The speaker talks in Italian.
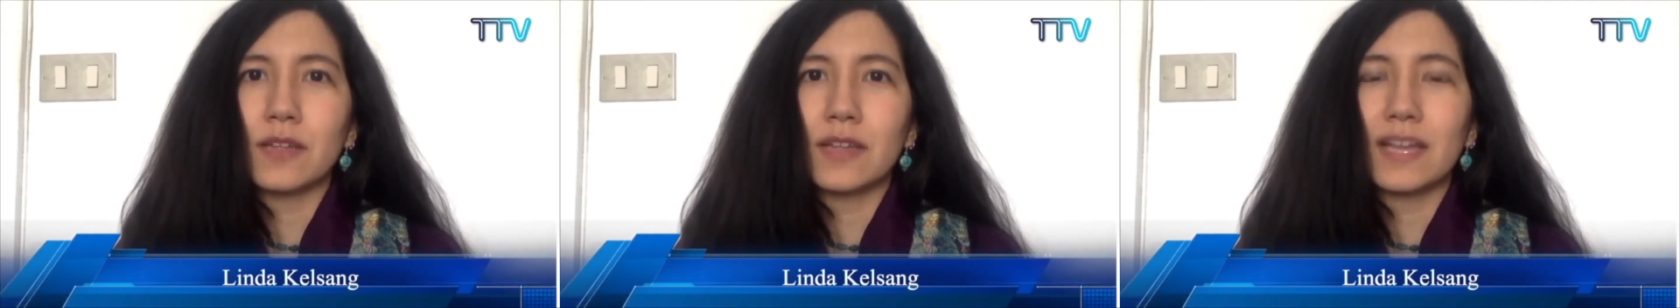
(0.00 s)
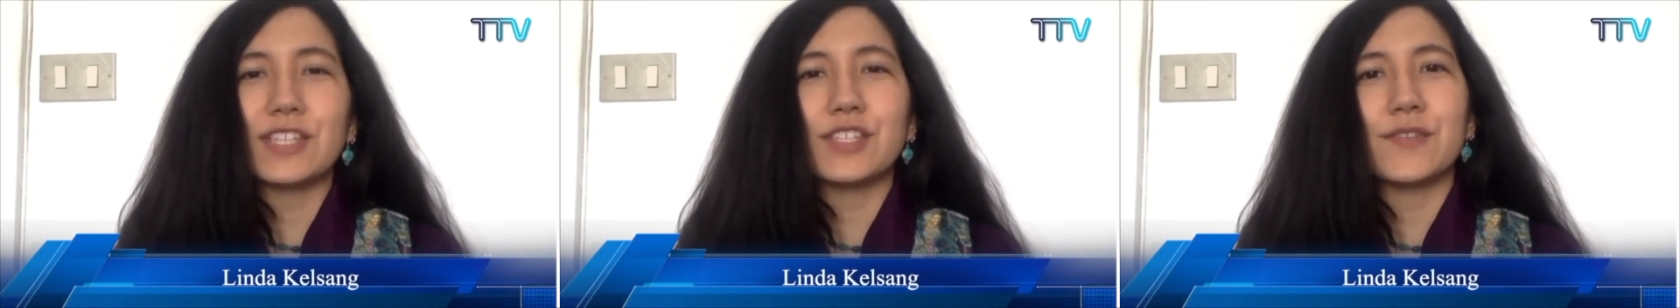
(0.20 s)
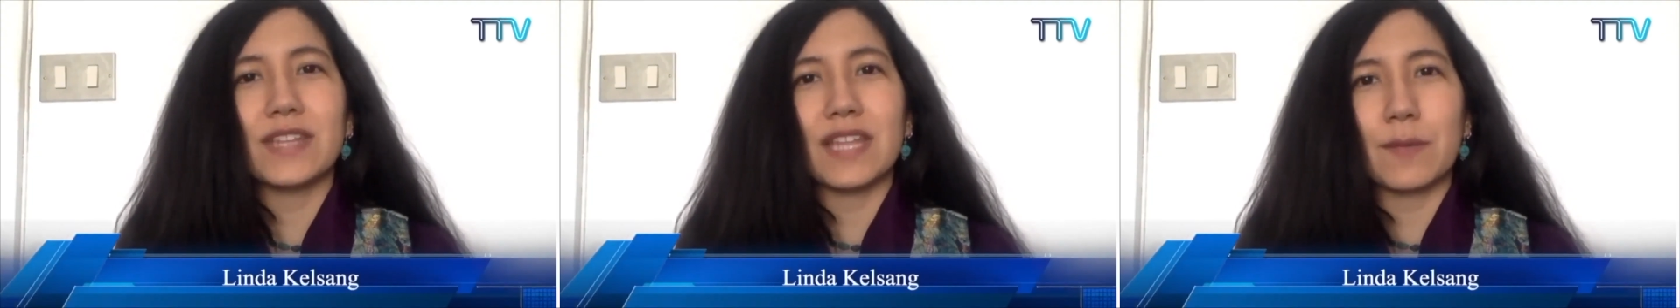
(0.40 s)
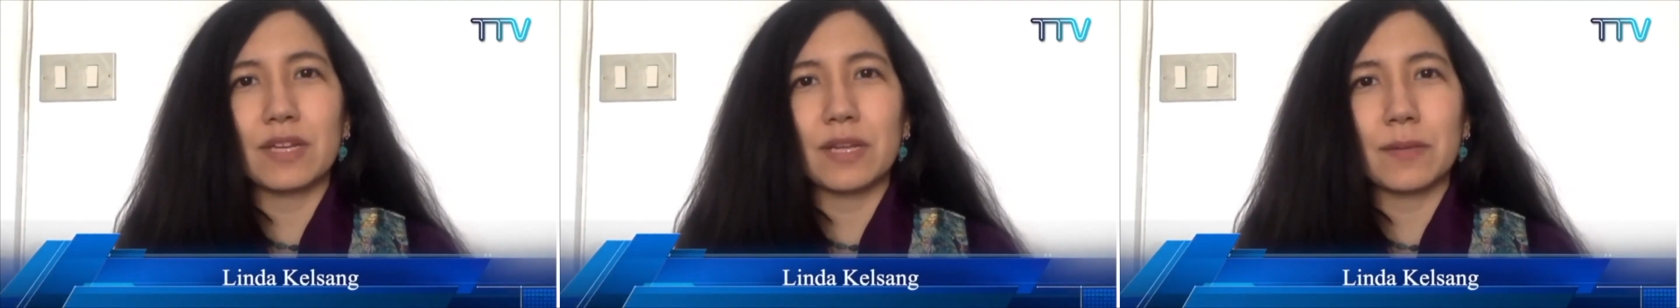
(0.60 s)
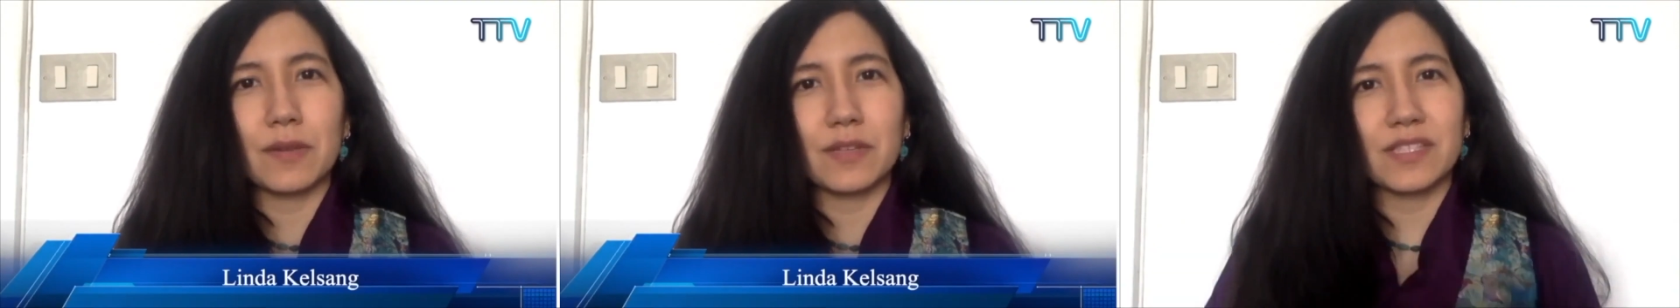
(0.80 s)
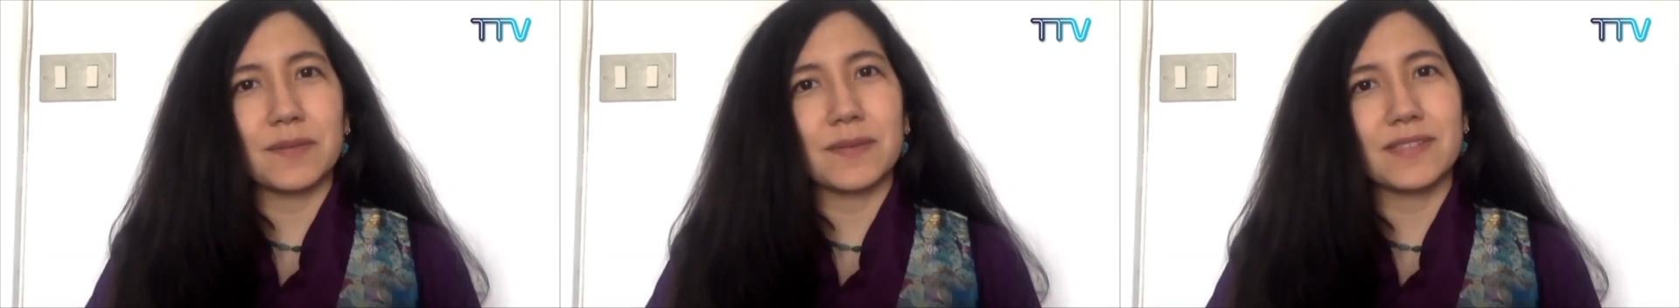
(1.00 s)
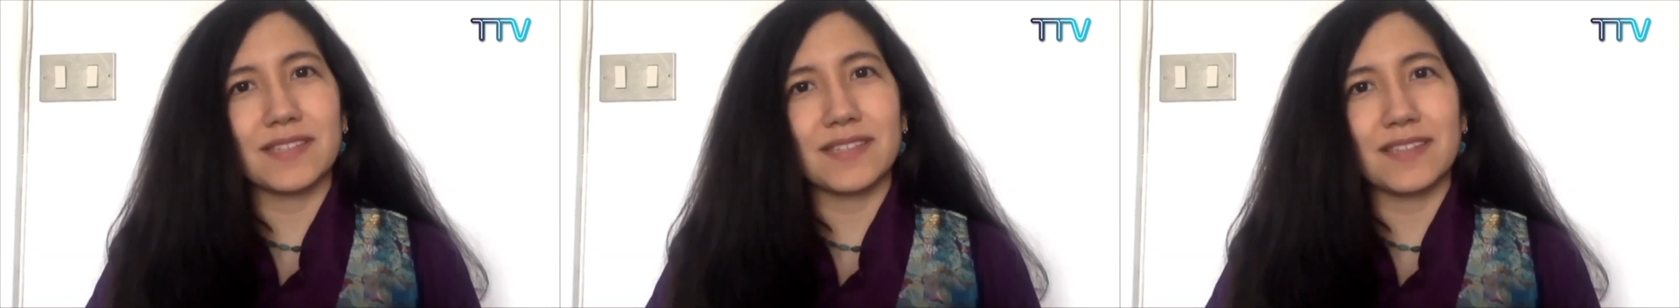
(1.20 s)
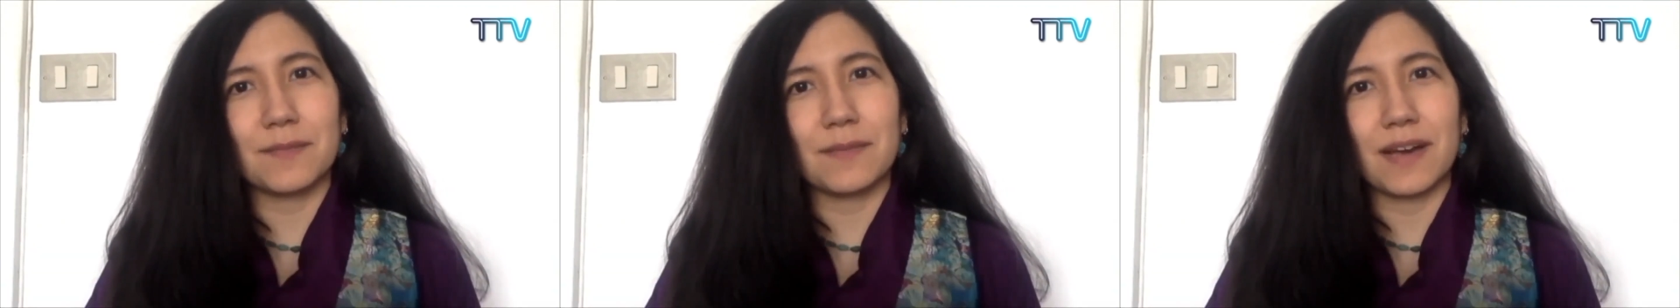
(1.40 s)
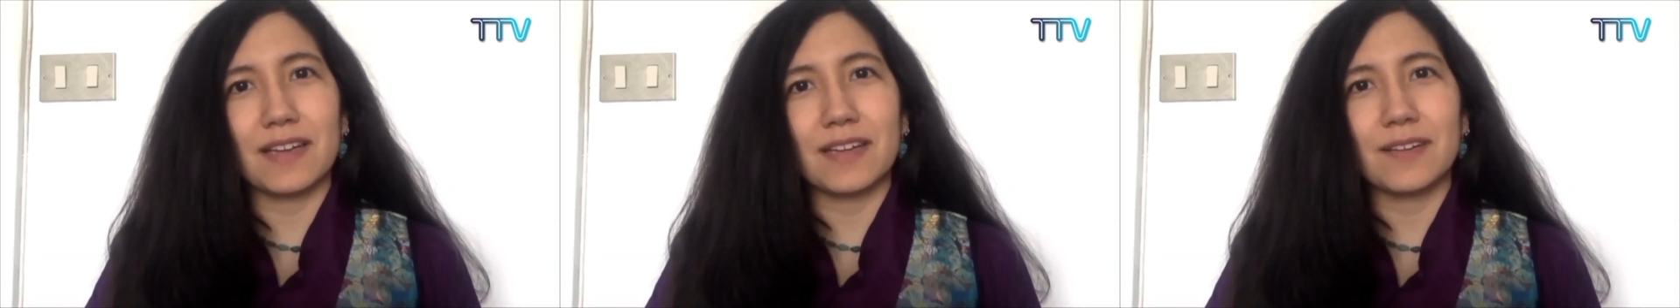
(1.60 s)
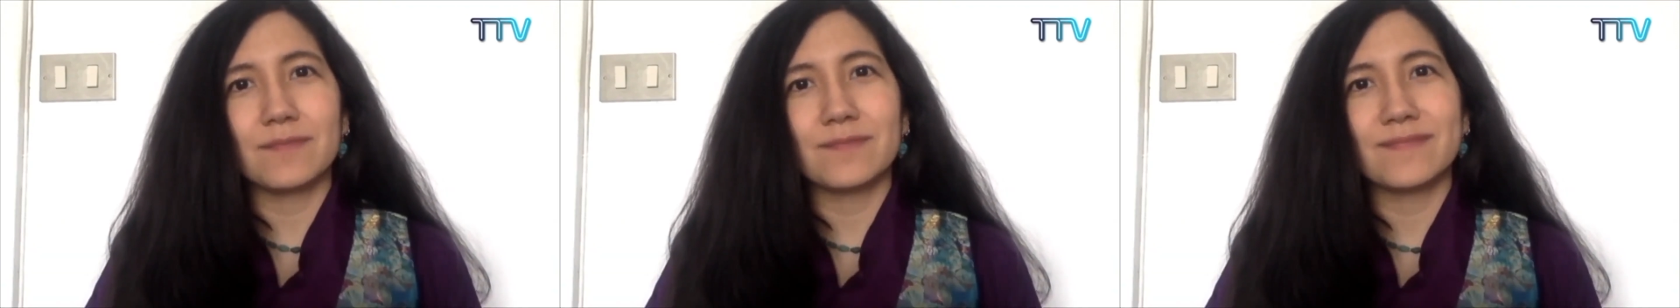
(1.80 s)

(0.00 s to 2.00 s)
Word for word: e ci vediamo la prossima settimana.